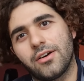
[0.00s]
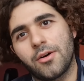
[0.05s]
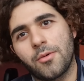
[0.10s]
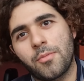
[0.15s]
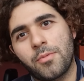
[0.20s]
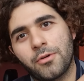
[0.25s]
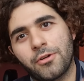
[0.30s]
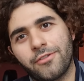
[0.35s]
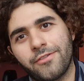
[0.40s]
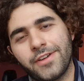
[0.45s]

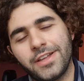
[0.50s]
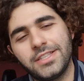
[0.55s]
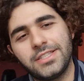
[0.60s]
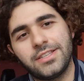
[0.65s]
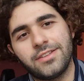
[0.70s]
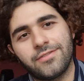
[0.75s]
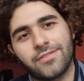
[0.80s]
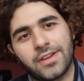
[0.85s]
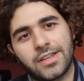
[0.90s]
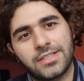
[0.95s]

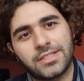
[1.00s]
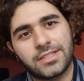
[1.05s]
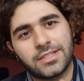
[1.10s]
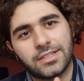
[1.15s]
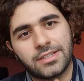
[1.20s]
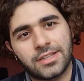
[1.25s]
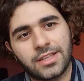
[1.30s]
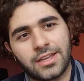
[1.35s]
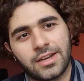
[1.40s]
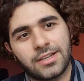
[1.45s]
Oprowadzę Was
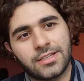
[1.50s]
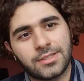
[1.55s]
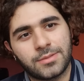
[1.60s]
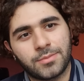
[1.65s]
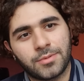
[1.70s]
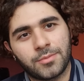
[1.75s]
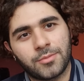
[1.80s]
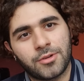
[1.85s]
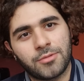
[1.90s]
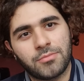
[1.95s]
teraz
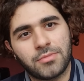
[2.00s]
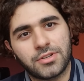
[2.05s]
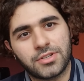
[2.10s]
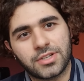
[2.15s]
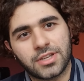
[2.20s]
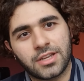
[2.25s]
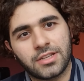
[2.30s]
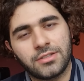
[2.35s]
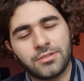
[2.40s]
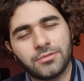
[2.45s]
po moim
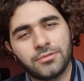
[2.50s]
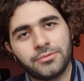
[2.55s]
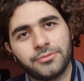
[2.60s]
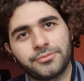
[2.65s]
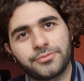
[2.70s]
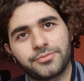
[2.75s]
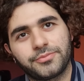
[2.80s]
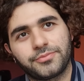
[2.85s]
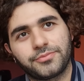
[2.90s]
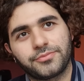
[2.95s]
mieszkaniu